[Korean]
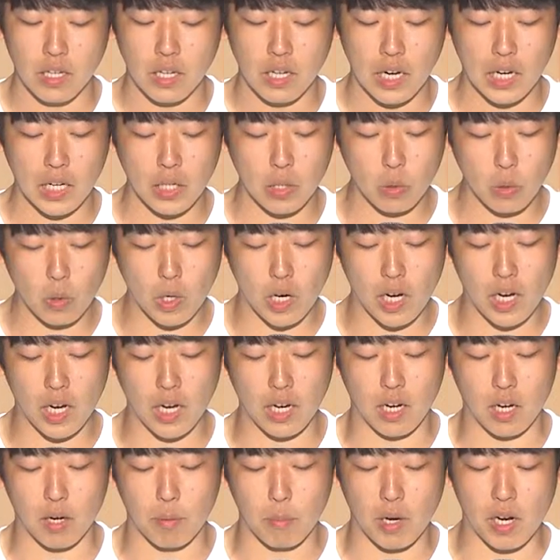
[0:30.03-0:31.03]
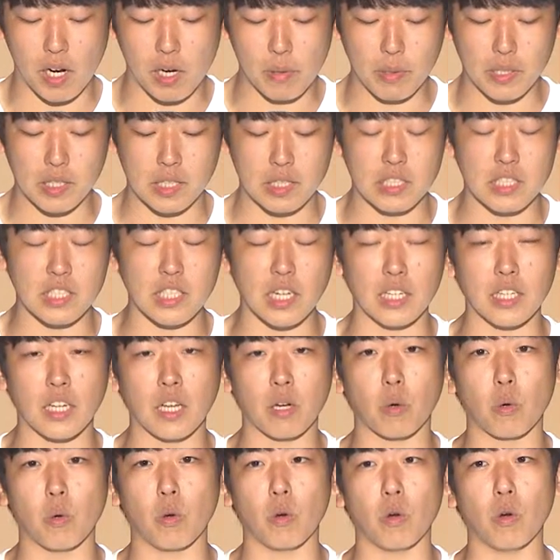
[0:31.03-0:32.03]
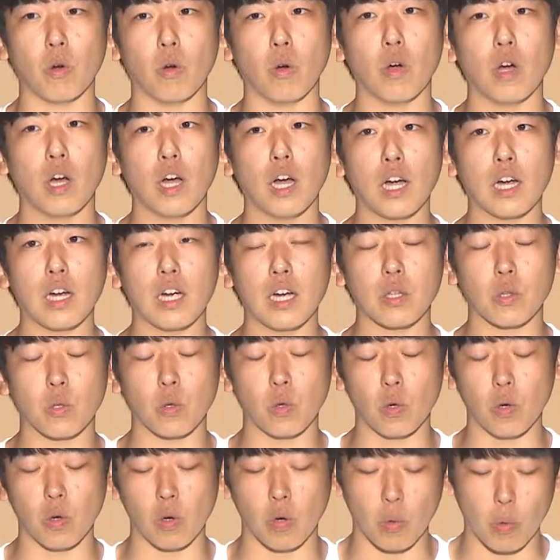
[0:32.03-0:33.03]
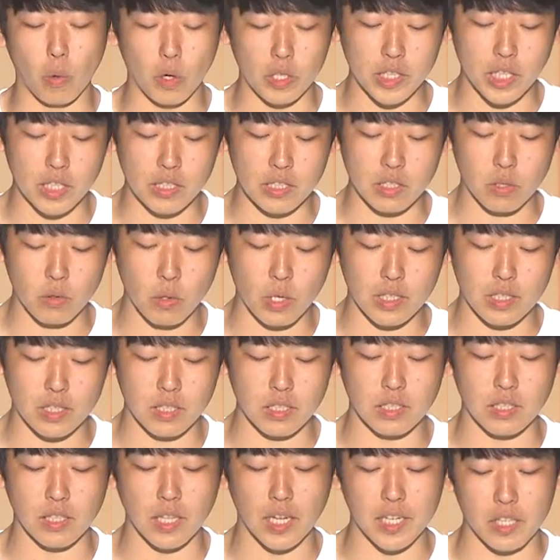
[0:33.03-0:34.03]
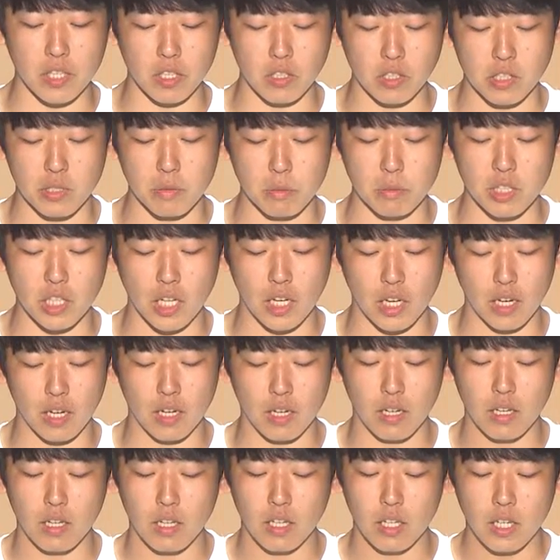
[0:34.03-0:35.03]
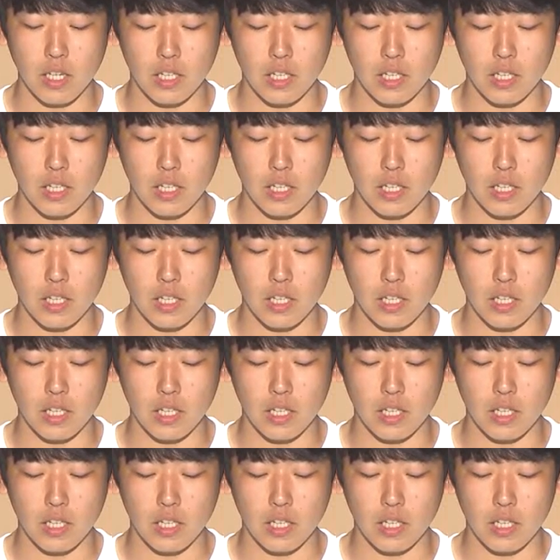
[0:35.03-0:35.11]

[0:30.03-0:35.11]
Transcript: 학교가 마음에 들지 않았고 학과도 원하는 과는 아니었습니다.